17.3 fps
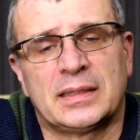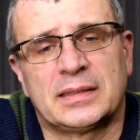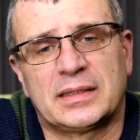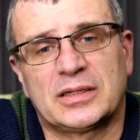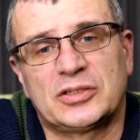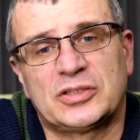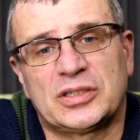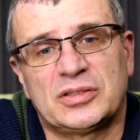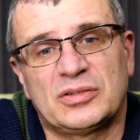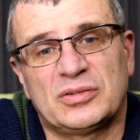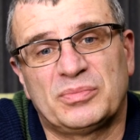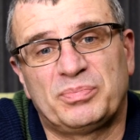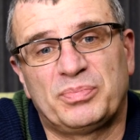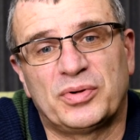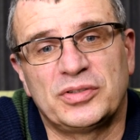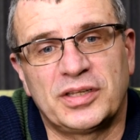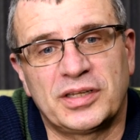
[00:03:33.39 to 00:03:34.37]
Także no
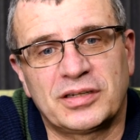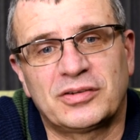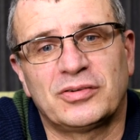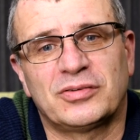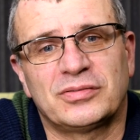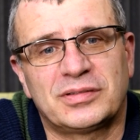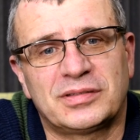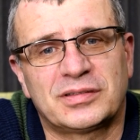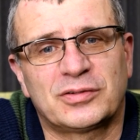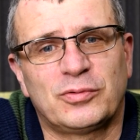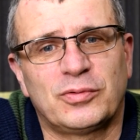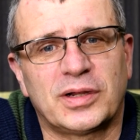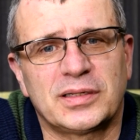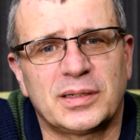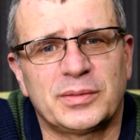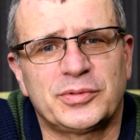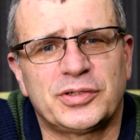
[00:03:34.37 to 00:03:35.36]
poniekąd
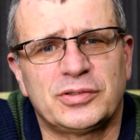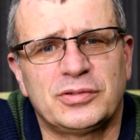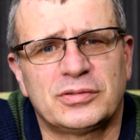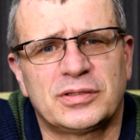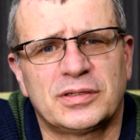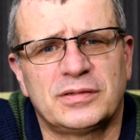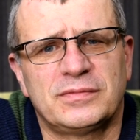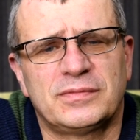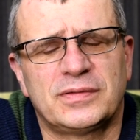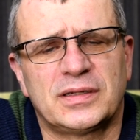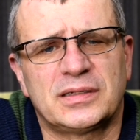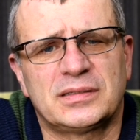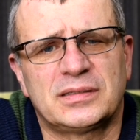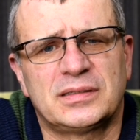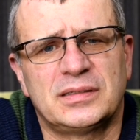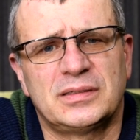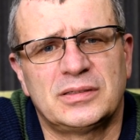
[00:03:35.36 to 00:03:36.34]
skłaniam się do tej
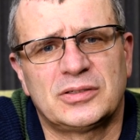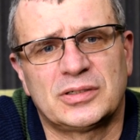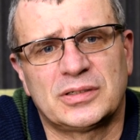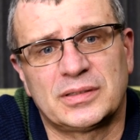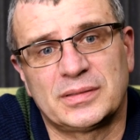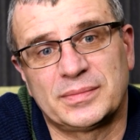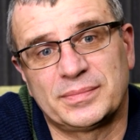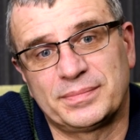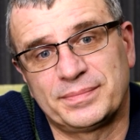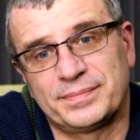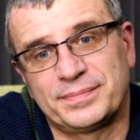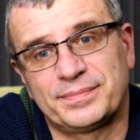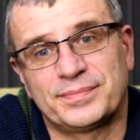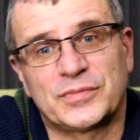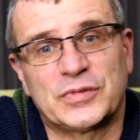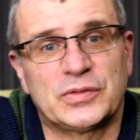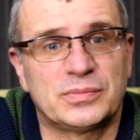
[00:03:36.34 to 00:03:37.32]
wersji, że
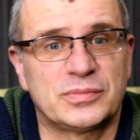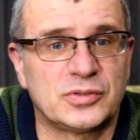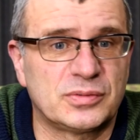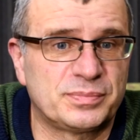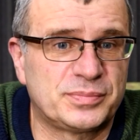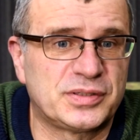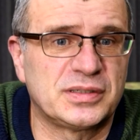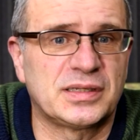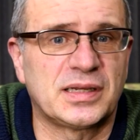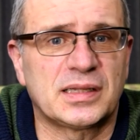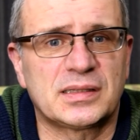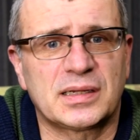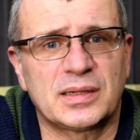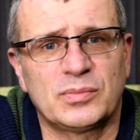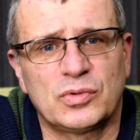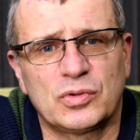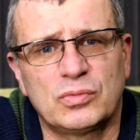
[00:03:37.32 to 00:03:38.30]
no, no,
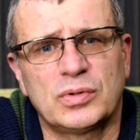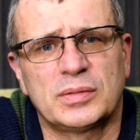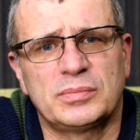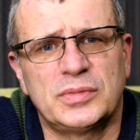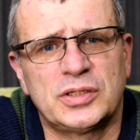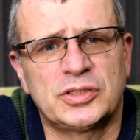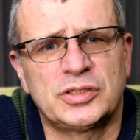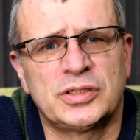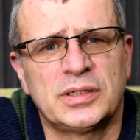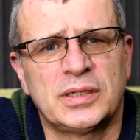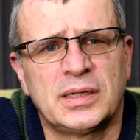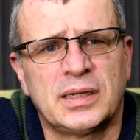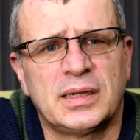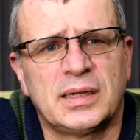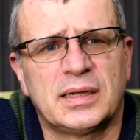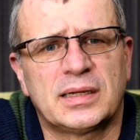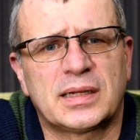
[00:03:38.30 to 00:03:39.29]
psychiatra mogła mieć
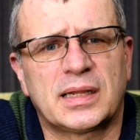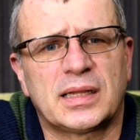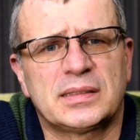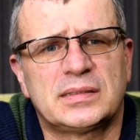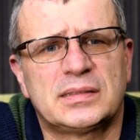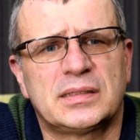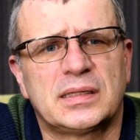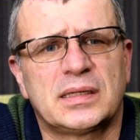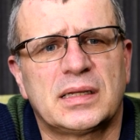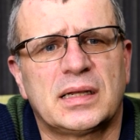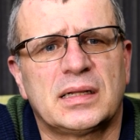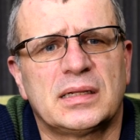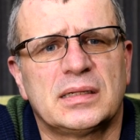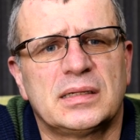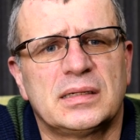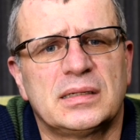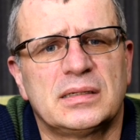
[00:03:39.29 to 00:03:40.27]
rację,
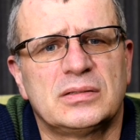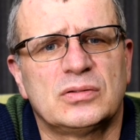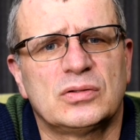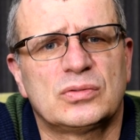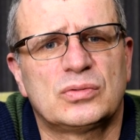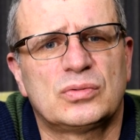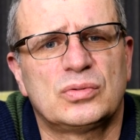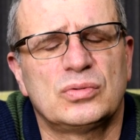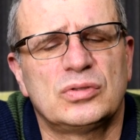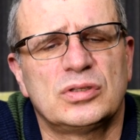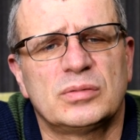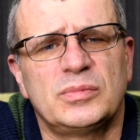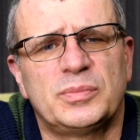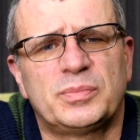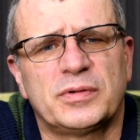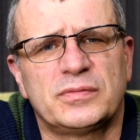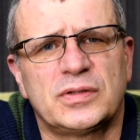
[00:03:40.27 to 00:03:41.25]
ale no trudno
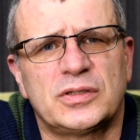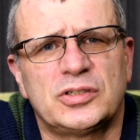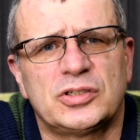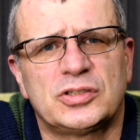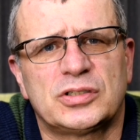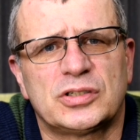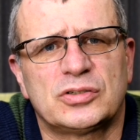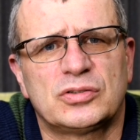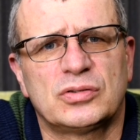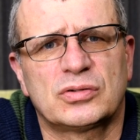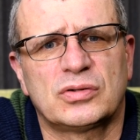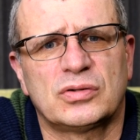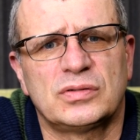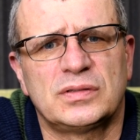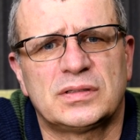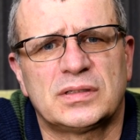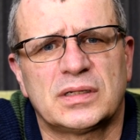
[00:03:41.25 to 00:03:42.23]
mi powiedzieć też do
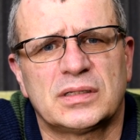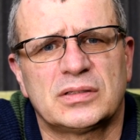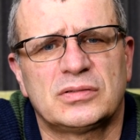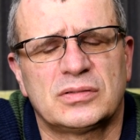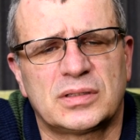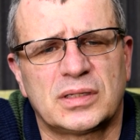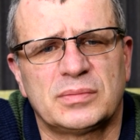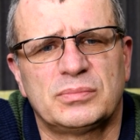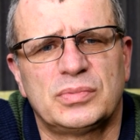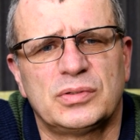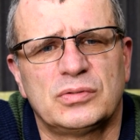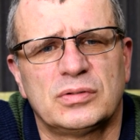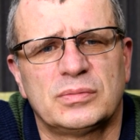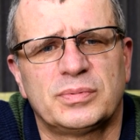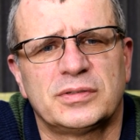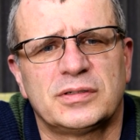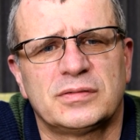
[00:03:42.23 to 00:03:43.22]
końca, co tam
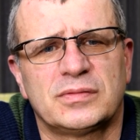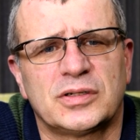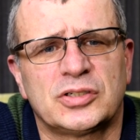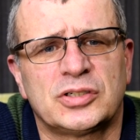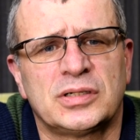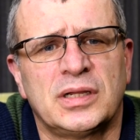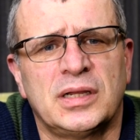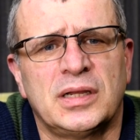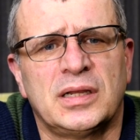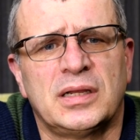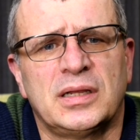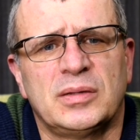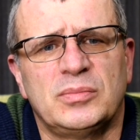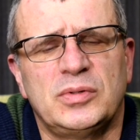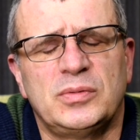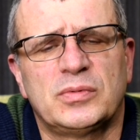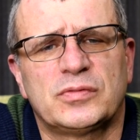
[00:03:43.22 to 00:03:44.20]
było, ponieważ
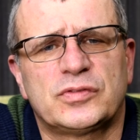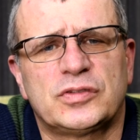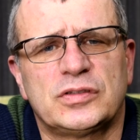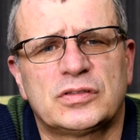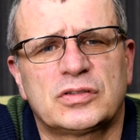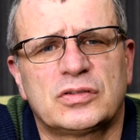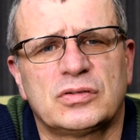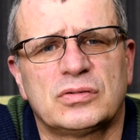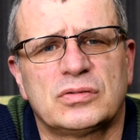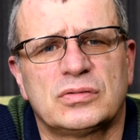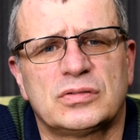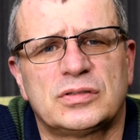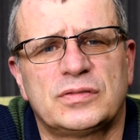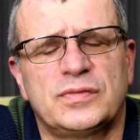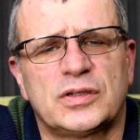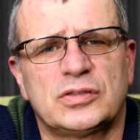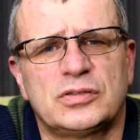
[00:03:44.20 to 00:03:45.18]
Mimo wszystko
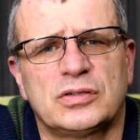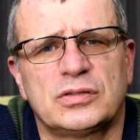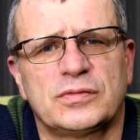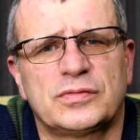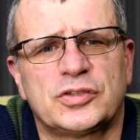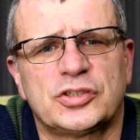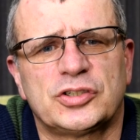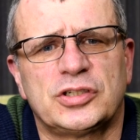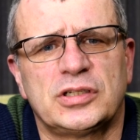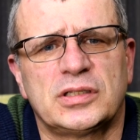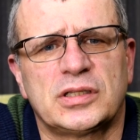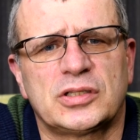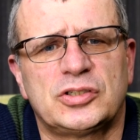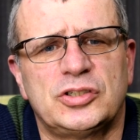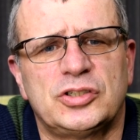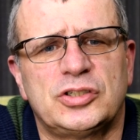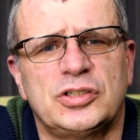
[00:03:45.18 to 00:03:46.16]
stwierdzono wcześniej
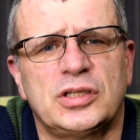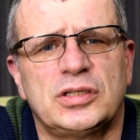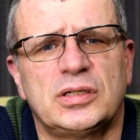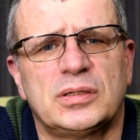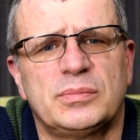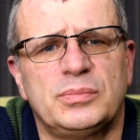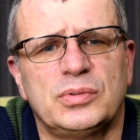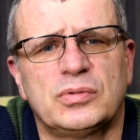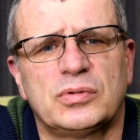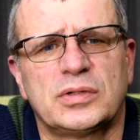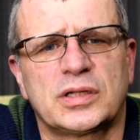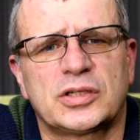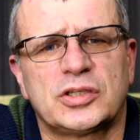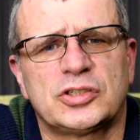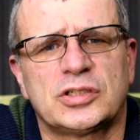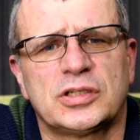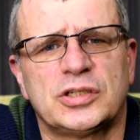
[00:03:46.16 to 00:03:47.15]
nadciśnienie, było
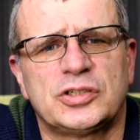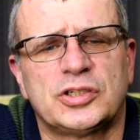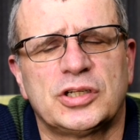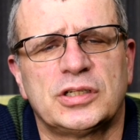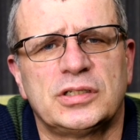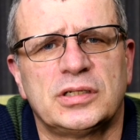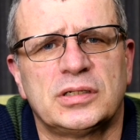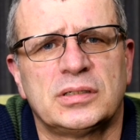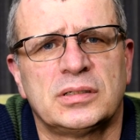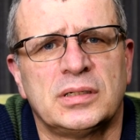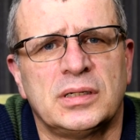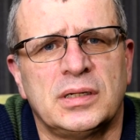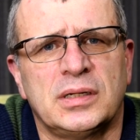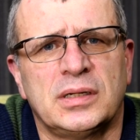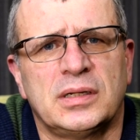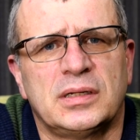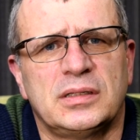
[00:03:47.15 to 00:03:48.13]
jakieś leczenie,
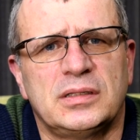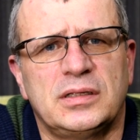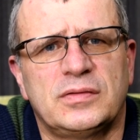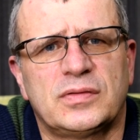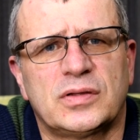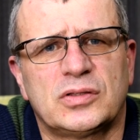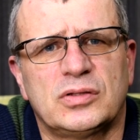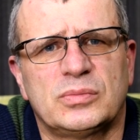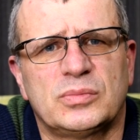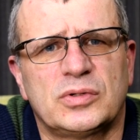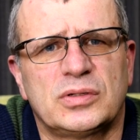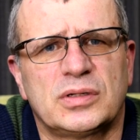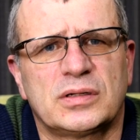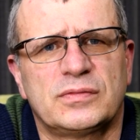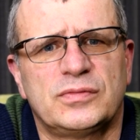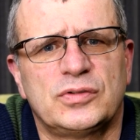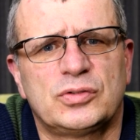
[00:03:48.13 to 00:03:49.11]
nie wiadomo
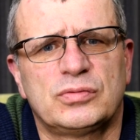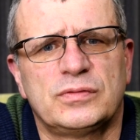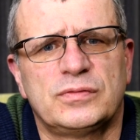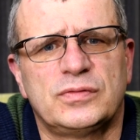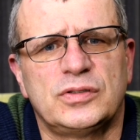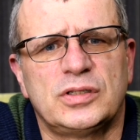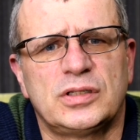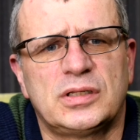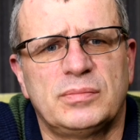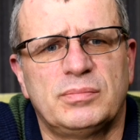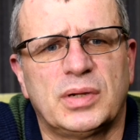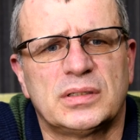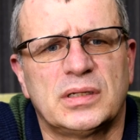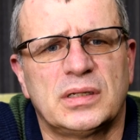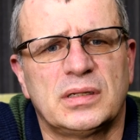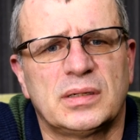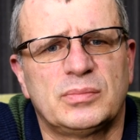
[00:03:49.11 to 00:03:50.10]
jak wyszły wyniki
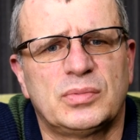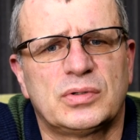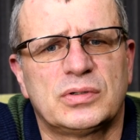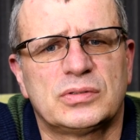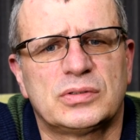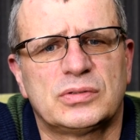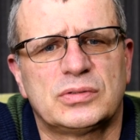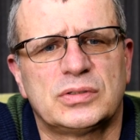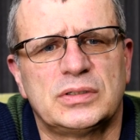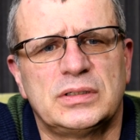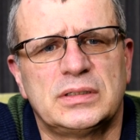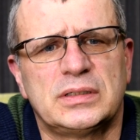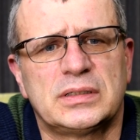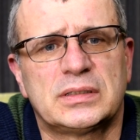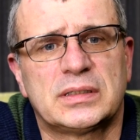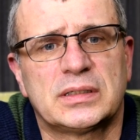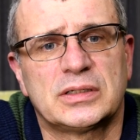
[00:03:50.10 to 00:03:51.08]
badań
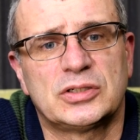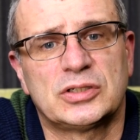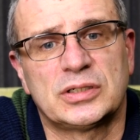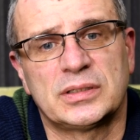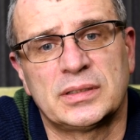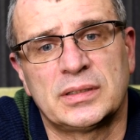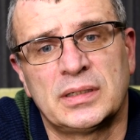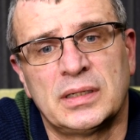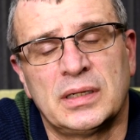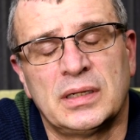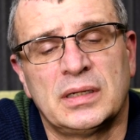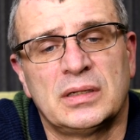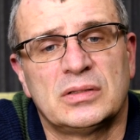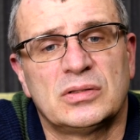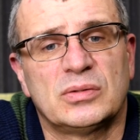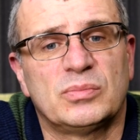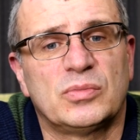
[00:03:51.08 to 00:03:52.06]
laboratoryjnych, także
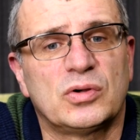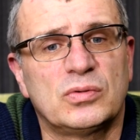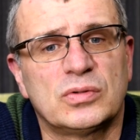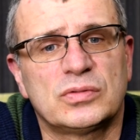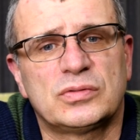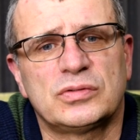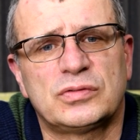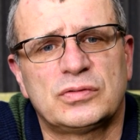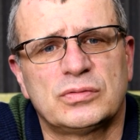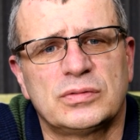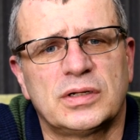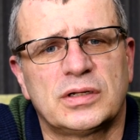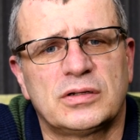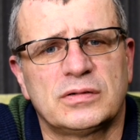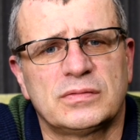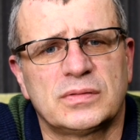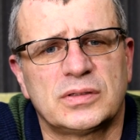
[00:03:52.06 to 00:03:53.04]
no, mogło coś
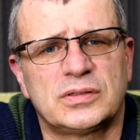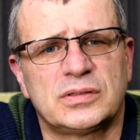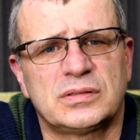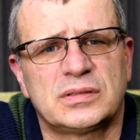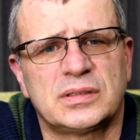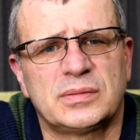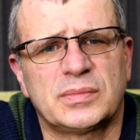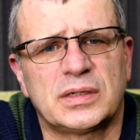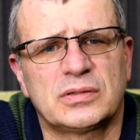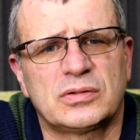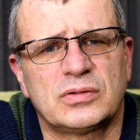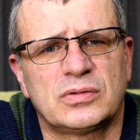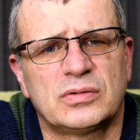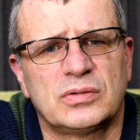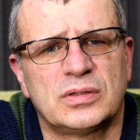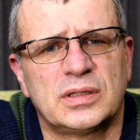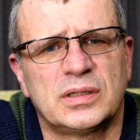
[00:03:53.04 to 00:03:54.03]
sugerować, że z tym
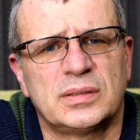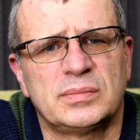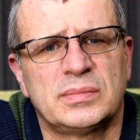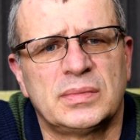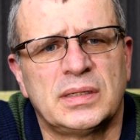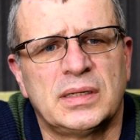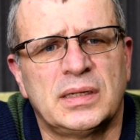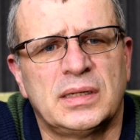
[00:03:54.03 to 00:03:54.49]
alkoholem